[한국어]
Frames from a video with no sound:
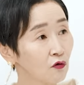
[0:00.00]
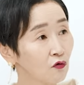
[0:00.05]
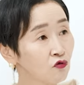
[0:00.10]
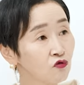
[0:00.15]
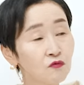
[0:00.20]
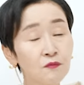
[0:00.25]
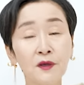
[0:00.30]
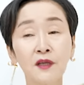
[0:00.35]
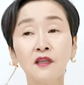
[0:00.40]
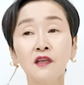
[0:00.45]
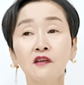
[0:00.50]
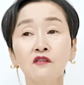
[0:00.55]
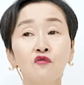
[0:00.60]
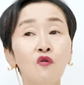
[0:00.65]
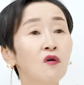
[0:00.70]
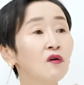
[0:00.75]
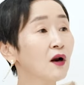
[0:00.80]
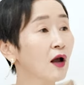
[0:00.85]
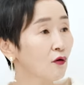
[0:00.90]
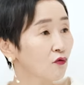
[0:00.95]
국민이
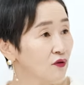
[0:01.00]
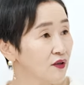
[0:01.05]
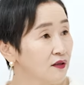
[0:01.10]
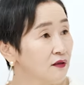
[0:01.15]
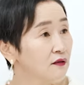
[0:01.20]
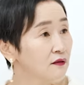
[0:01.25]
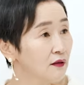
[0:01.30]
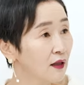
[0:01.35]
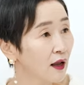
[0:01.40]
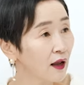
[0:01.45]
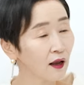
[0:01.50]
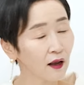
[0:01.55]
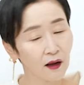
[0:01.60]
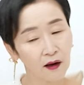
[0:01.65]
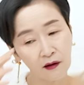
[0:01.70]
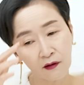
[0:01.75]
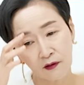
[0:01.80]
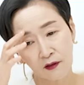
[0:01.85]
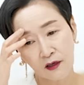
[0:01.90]
응원하고 있는데